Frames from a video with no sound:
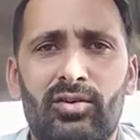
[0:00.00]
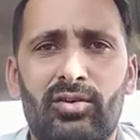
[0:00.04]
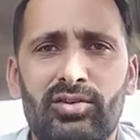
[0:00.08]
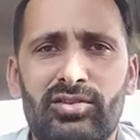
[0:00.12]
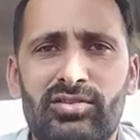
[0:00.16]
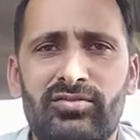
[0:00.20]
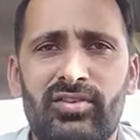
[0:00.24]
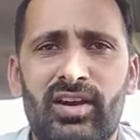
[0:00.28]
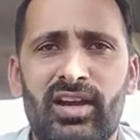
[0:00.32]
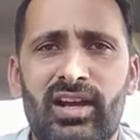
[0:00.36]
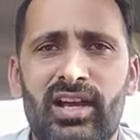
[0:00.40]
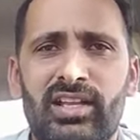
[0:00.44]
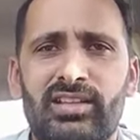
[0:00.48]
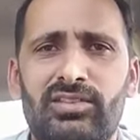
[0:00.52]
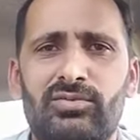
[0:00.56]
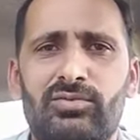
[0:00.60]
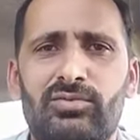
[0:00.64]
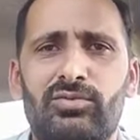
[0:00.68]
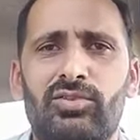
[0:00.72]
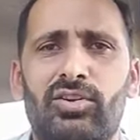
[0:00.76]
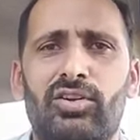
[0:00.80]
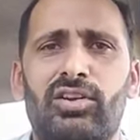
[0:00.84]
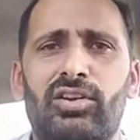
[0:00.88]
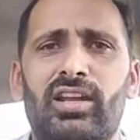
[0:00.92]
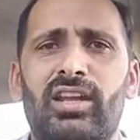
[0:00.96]
उस वक्त
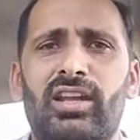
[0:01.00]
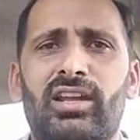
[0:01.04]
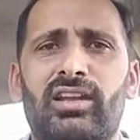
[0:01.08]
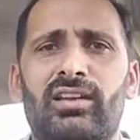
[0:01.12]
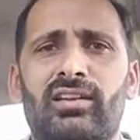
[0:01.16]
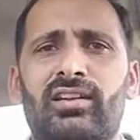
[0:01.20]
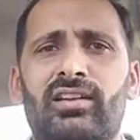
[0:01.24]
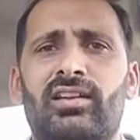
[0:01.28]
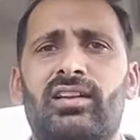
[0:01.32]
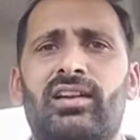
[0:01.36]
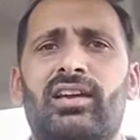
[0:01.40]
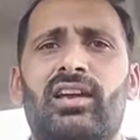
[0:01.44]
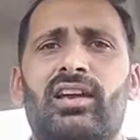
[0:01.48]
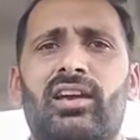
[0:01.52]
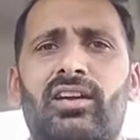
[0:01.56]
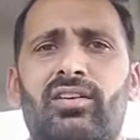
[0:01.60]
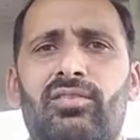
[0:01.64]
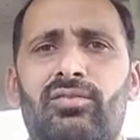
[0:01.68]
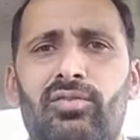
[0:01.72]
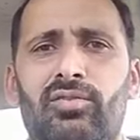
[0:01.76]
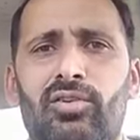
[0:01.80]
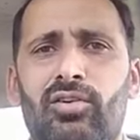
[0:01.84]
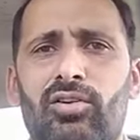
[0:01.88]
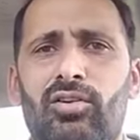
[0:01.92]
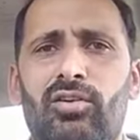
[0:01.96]
उन्होंने
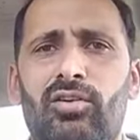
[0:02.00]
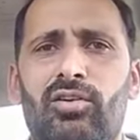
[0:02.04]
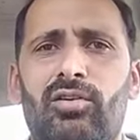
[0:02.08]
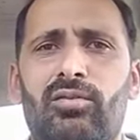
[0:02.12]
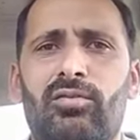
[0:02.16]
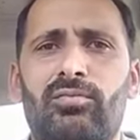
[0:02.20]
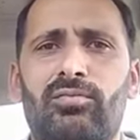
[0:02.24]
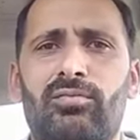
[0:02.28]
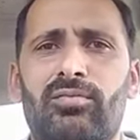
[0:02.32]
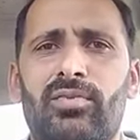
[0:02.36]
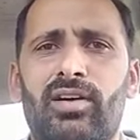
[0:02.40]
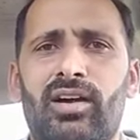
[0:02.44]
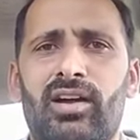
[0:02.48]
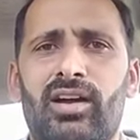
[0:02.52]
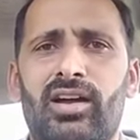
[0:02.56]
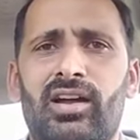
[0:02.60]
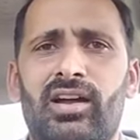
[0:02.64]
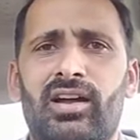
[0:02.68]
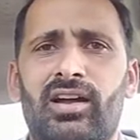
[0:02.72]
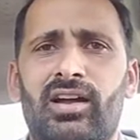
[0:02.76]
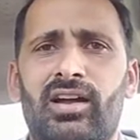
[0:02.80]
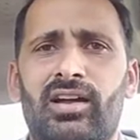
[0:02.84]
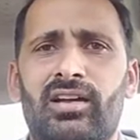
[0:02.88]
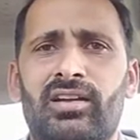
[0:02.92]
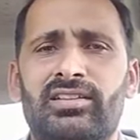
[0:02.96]
वो आ,
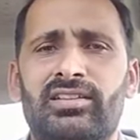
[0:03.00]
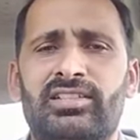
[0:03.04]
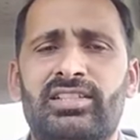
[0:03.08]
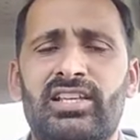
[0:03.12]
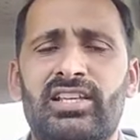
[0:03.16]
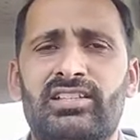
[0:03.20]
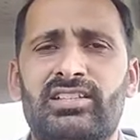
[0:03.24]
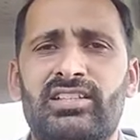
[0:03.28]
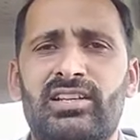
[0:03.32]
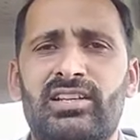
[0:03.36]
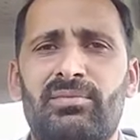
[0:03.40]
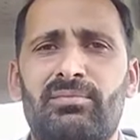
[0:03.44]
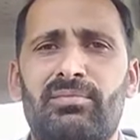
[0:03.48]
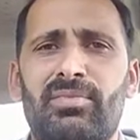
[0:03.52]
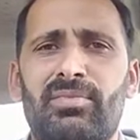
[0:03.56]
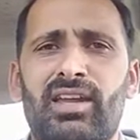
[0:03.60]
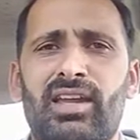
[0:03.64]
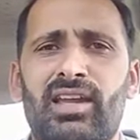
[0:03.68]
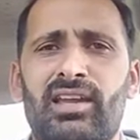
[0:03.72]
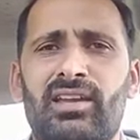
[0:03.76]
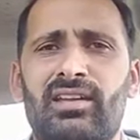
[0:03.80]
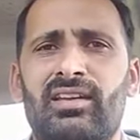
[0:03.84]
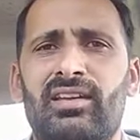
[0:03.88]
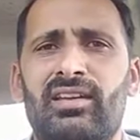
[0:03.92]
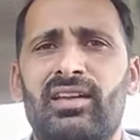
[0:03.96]
सिस्टम
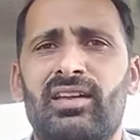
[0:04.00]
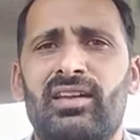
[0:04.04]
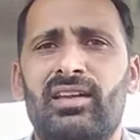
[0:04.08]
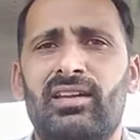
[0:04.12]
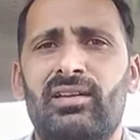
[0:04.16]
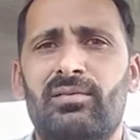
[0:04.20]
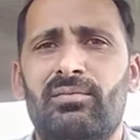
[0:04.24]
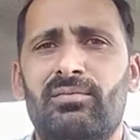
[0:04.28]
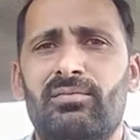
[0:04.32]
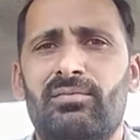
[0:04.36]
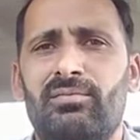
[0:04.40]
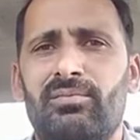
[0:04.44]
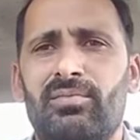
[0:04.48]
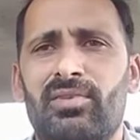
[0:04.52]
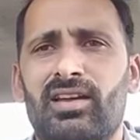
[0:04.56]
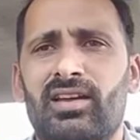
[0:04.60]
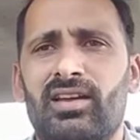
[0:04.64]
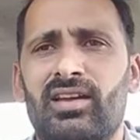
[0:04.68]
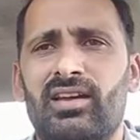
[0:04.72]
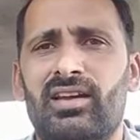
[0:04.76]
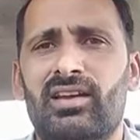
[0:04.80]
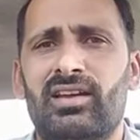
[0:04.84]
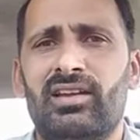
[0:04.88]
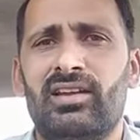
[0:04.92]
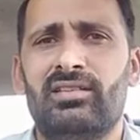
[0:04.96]
में आ,
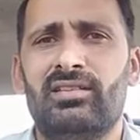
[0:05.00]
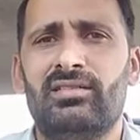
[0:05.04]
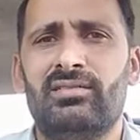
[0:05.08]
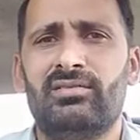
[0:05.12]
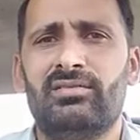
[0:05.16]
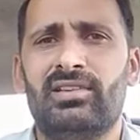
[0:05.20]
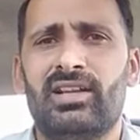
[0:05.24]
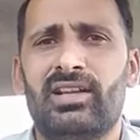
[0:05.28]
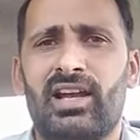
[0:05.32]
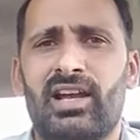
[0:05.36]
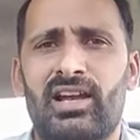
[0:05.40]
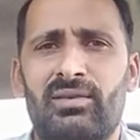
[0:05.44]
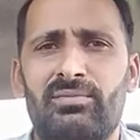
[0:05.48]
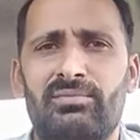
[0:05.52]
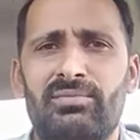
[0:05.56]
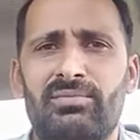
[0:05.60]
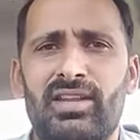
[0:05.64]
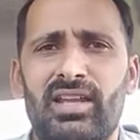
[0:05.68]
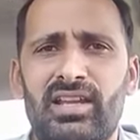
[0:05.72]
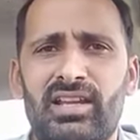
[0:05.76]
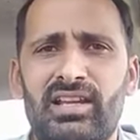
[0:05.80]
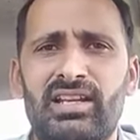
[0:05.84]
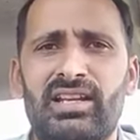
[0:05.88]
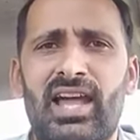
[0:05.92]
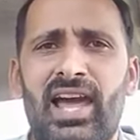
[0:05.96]
रकम
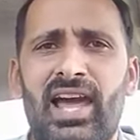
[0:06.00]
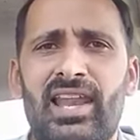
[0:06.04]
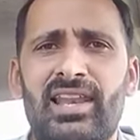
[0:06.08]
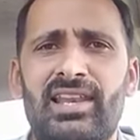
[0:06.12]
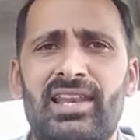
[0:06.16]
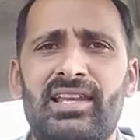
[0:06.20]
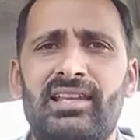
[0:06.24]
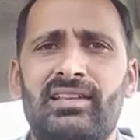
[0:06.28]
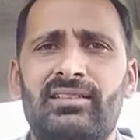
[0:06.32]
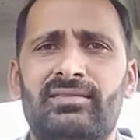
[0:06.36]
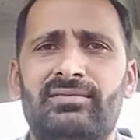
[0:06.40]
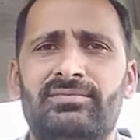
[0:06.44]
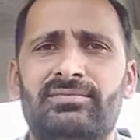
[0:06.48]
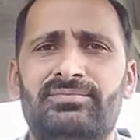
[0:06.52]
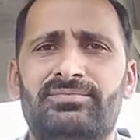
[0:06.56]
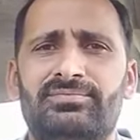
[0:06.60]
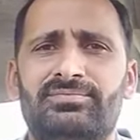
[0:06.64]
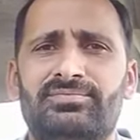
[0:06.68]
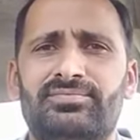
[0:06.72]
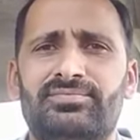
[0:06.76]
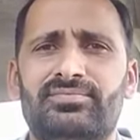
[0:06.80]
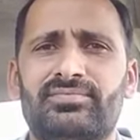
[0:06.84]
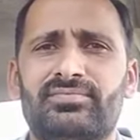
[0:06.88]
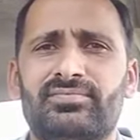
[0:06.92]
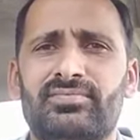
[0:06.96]
नहीं डाली
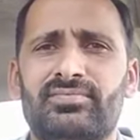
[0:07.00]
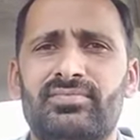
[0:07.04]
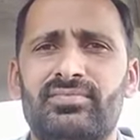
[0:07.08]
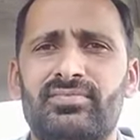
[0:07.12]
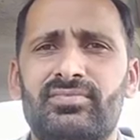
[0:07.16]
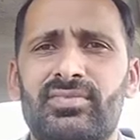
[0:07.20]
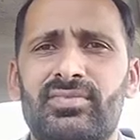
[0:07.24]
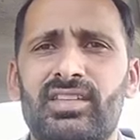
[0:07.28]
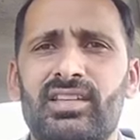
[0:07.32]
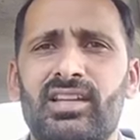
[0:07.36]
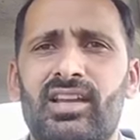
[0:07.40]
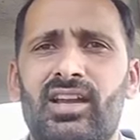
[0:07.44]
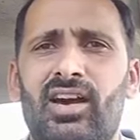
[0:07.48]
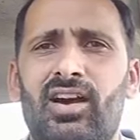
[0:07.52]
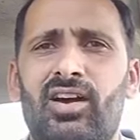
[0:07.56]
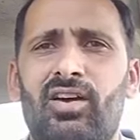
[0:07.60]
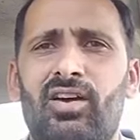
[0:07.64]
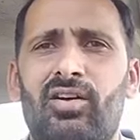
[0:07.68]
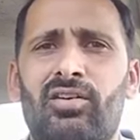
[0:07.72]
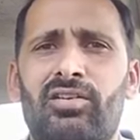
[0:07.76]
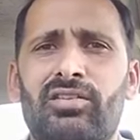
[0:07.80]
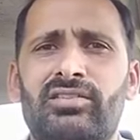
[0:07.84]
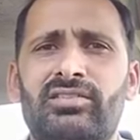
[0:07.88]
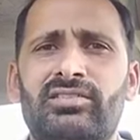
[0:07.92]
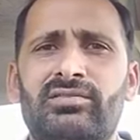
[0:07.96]

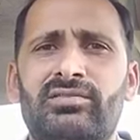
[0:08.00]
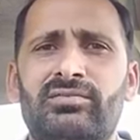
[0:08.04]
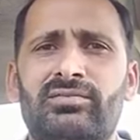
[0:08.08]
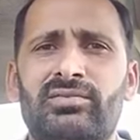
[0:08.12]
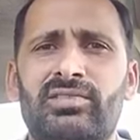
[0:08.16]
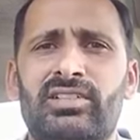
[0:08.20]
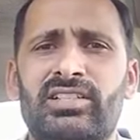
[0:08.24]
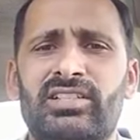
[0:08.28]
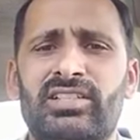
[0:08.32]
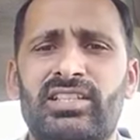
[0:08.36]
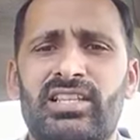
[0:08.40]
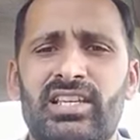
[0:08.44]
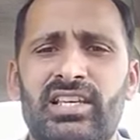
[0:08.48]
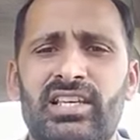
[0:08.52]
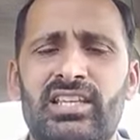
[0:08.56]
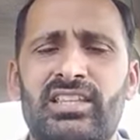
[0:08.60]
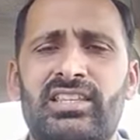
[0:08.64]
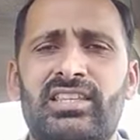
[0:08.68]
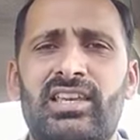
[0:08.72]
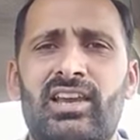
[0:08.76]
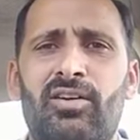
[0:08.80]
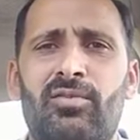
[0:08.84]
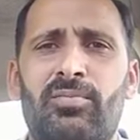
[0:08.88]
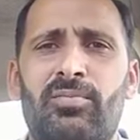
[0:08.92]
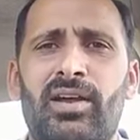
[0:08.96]
और रसीद
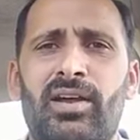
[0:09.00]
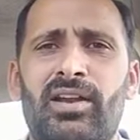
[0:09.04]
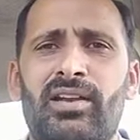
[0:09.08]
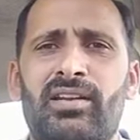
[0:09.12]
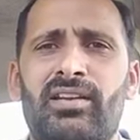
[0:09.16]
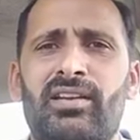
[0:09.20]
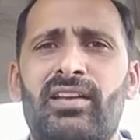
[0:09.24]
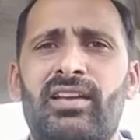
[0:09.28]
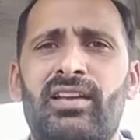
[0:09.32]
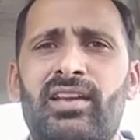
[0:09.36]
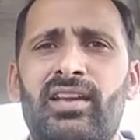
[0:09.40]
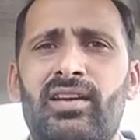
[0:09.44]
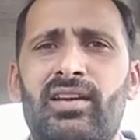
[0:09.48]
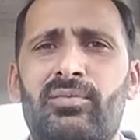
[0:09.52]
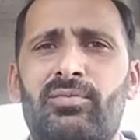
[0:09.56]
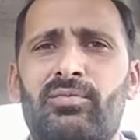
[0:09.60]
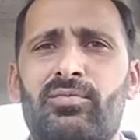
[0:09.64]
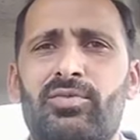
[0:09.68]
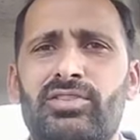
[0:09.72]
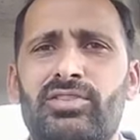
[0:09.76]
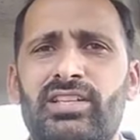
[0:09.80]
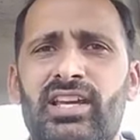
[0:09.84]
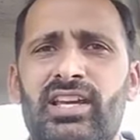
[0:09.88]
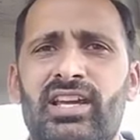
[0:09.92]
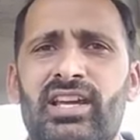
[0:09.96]
के ऊपर
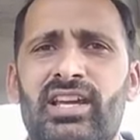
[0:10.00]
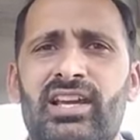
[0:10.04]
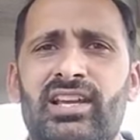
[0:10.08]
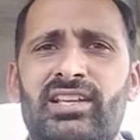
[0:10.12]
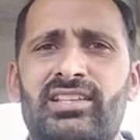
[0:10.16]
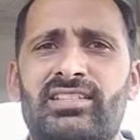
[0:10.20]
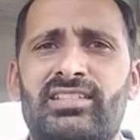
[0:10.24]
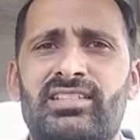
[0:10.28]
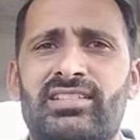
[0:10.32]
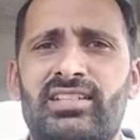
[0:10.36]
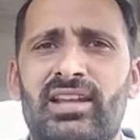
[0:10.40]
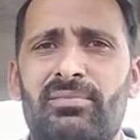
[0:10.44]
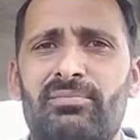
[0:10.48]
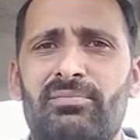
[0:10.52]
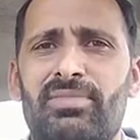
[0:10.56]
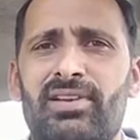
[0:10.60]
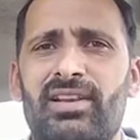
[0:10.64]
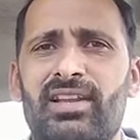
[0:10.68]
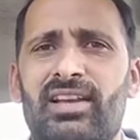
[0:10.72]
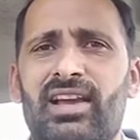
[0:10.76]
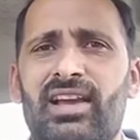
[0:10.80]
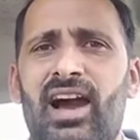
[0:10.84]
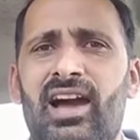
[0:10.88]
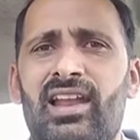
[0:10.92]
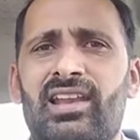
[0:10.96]
मुझे एक स्टैंप
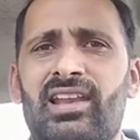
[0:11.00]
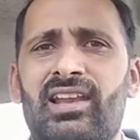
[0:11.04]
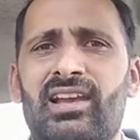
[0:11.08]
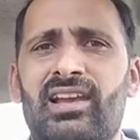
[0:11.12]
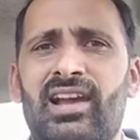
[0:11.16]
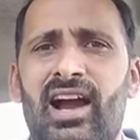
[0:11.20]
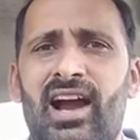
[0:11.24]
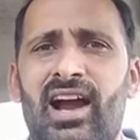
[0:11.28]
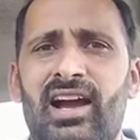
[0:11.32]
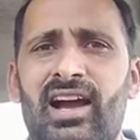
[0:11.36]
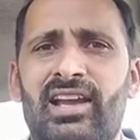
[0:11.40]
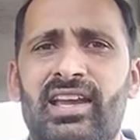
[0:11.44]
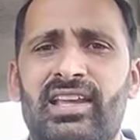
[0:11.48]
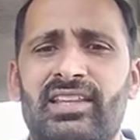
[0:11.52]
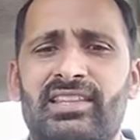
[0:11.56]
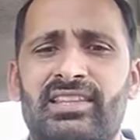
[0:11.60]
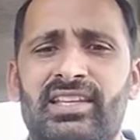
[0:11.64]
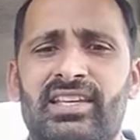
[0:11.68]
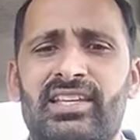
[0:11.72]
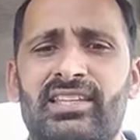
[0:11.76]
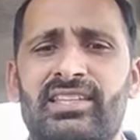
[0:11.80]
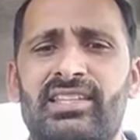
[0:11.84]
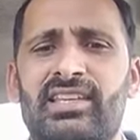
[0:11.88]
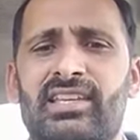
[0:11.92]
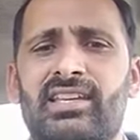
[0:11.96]
लगा लगा के
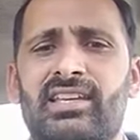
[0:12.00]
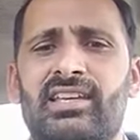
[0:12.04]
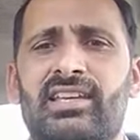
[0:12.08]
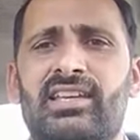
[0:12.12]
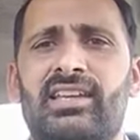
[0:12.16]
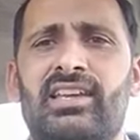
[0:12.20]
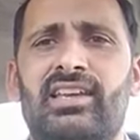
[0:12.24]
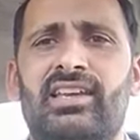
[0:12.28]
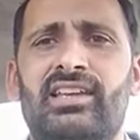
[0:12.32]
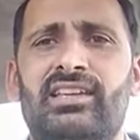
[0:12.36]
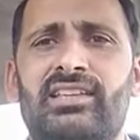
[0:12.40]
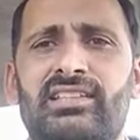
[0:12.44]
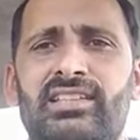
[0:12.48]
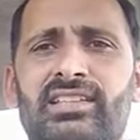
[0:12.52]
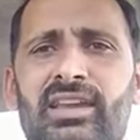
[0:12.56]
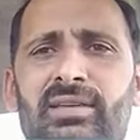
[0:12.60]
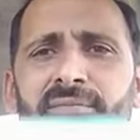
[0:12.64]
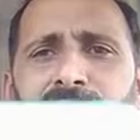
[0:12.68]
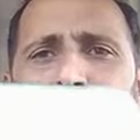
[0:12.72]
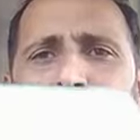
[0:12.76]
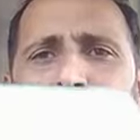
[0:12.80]
दे दी ये